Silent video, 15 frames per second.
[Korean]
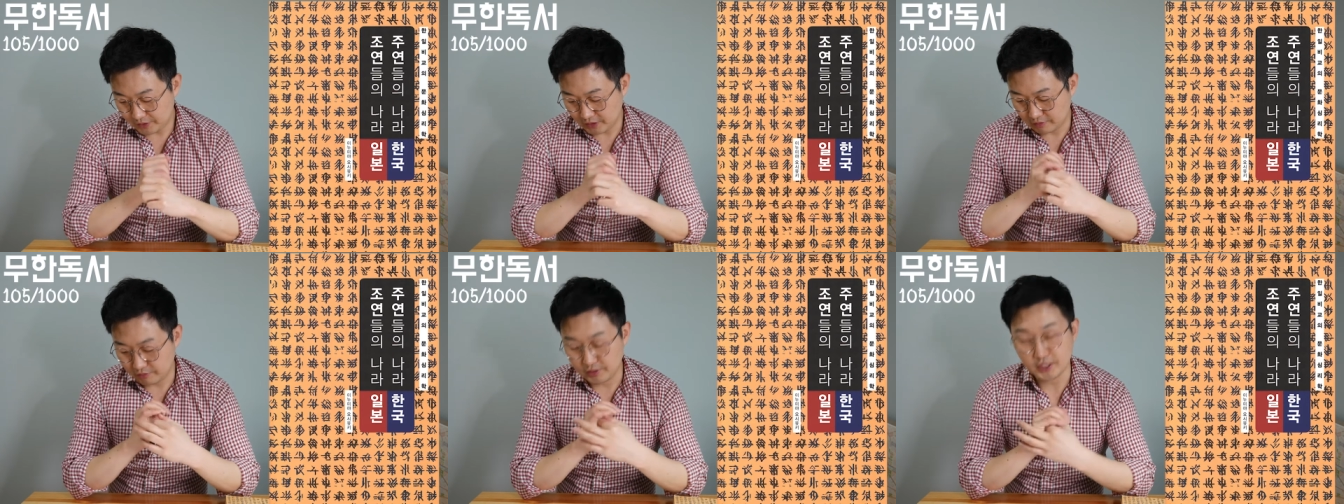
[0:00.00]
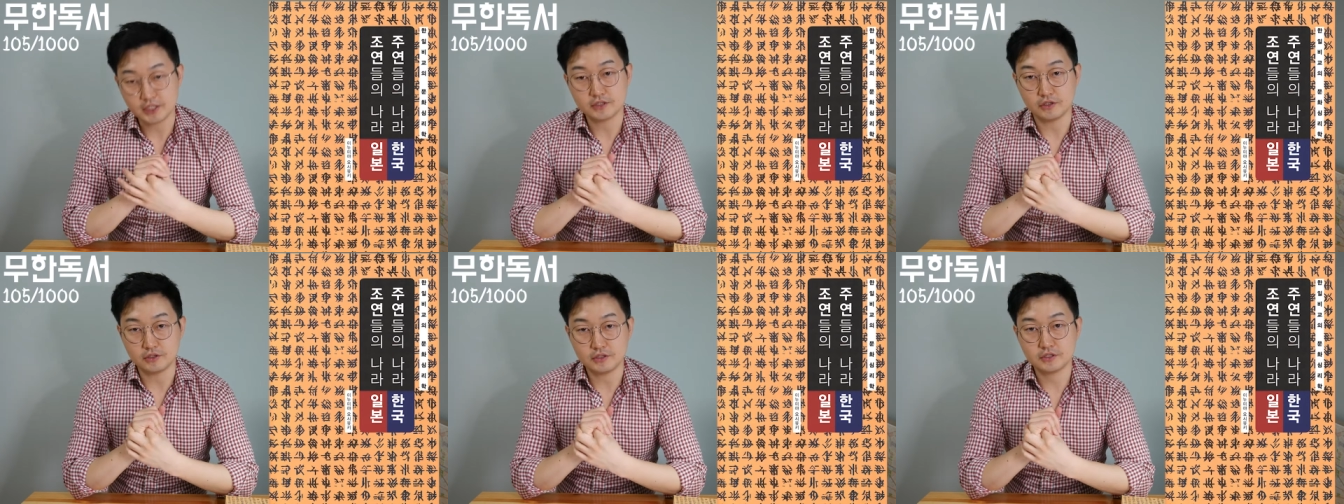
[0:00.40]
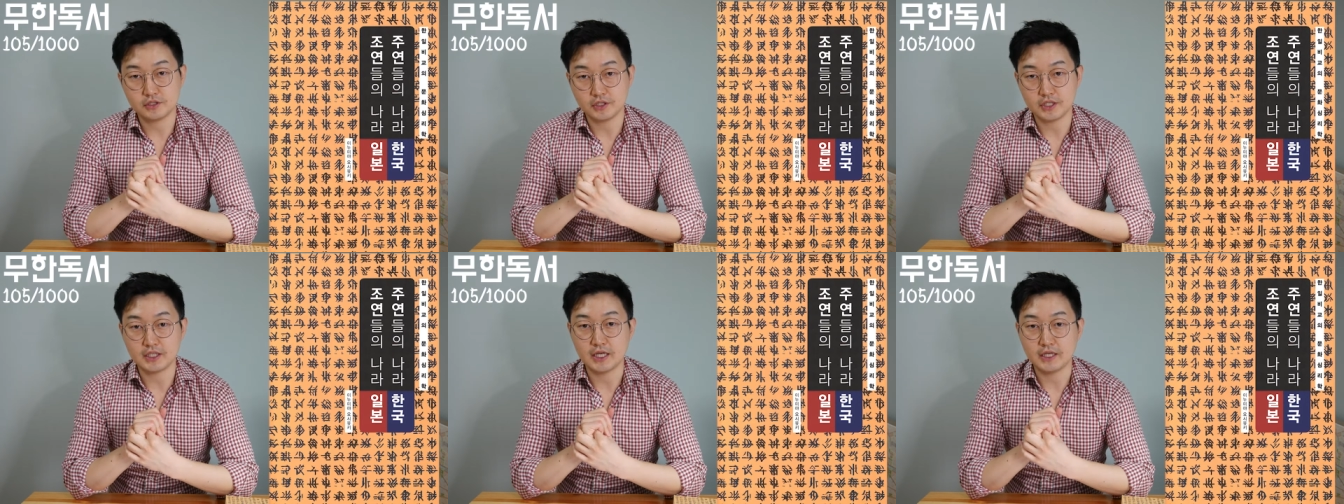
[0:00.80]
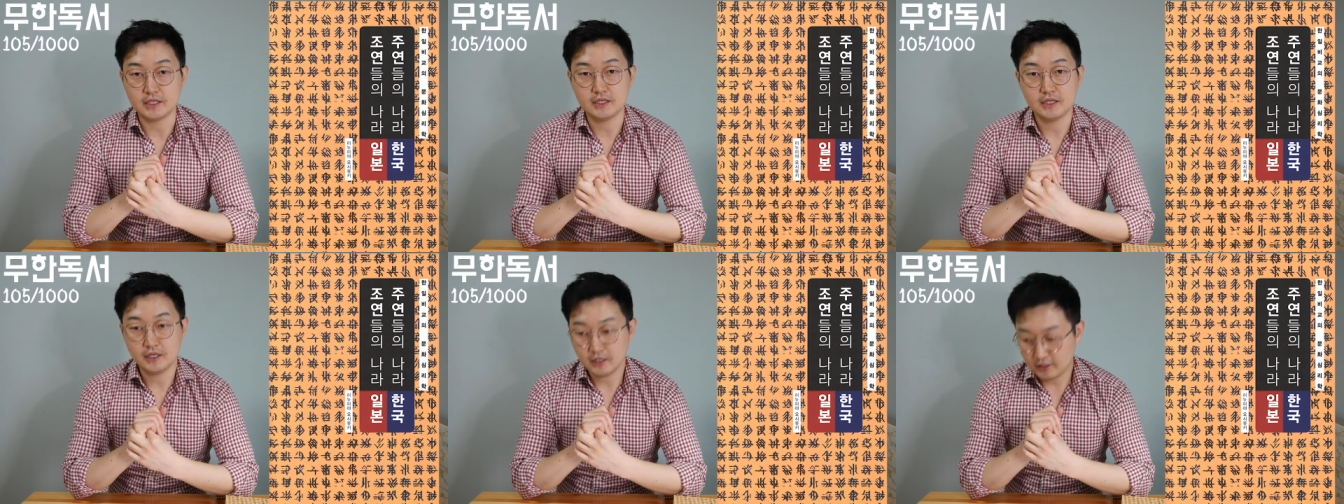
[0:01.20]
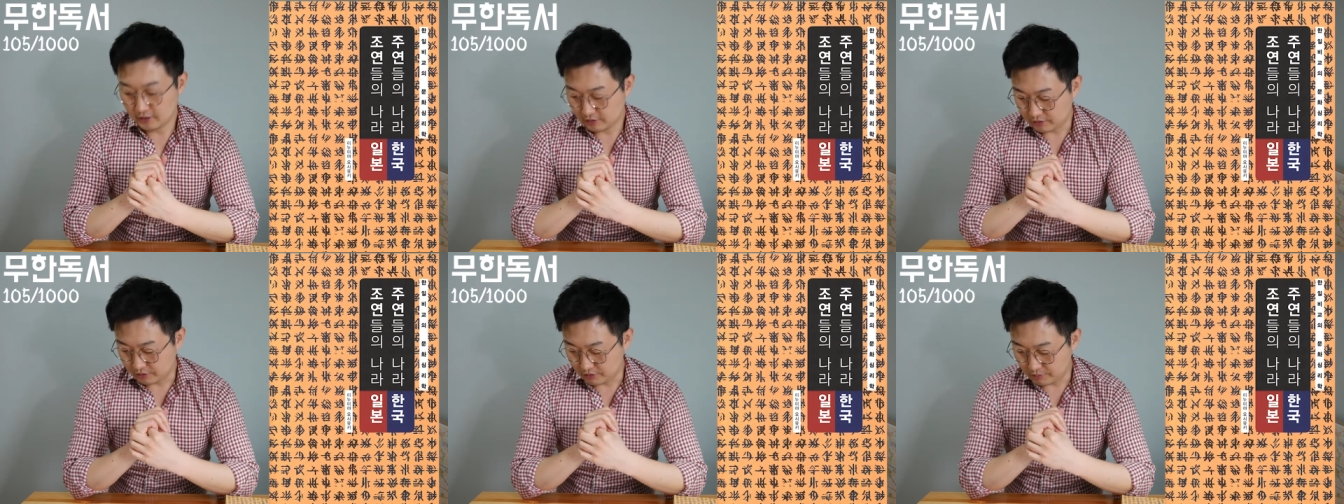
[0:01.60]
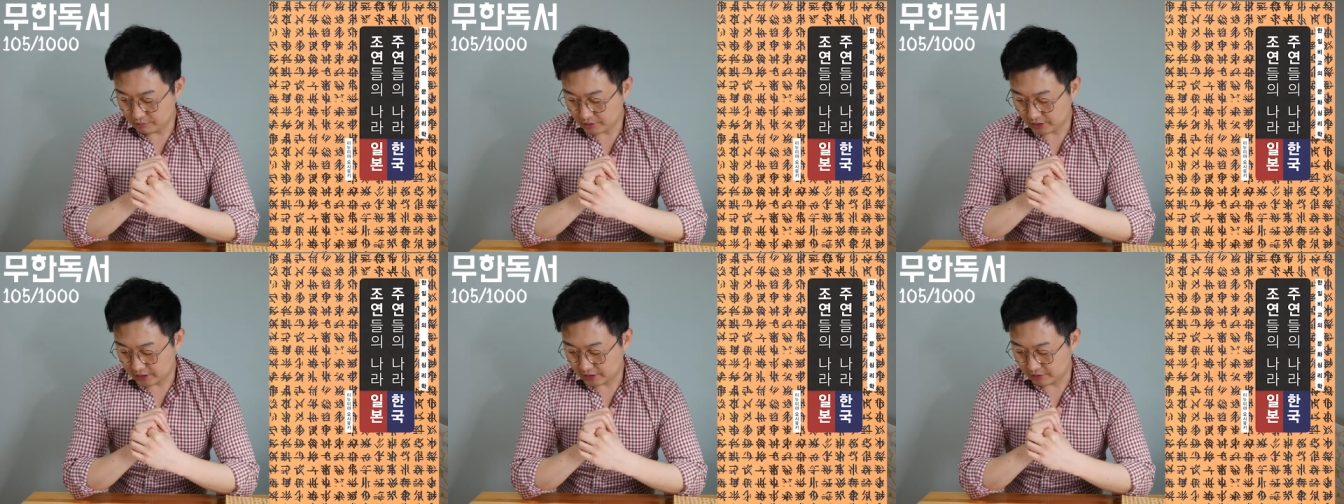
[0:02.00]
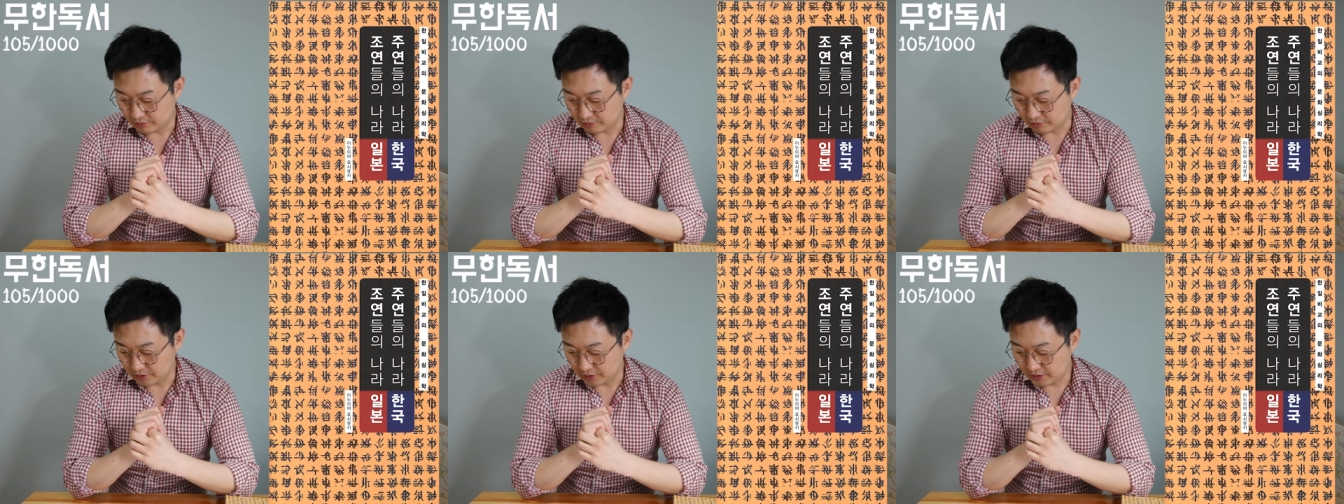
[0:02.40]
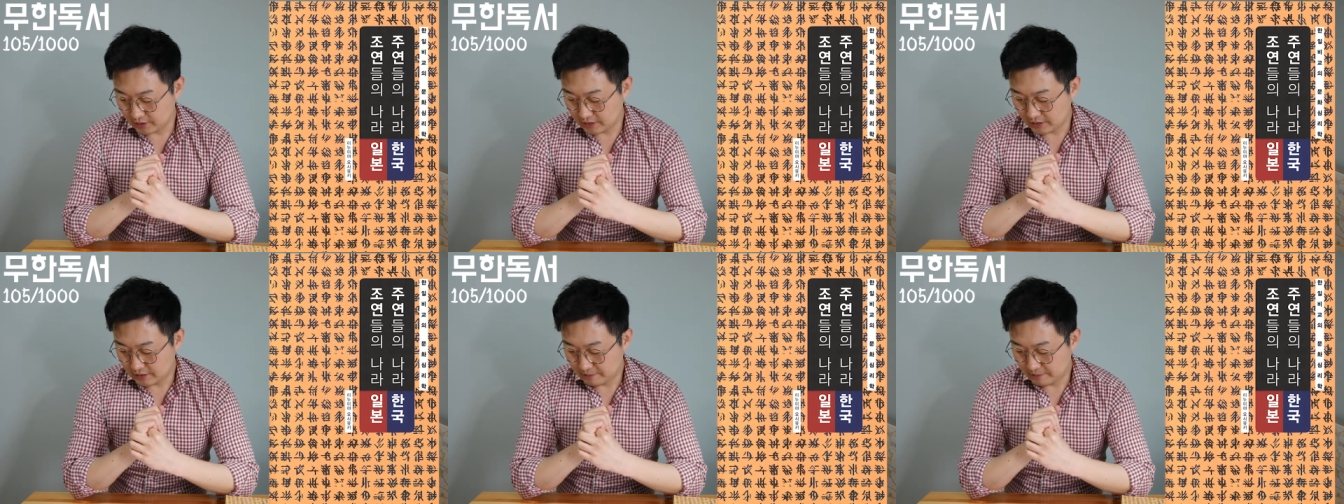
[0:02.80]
2위가 적극적인 아이. 그리고 일본 같은 경우에는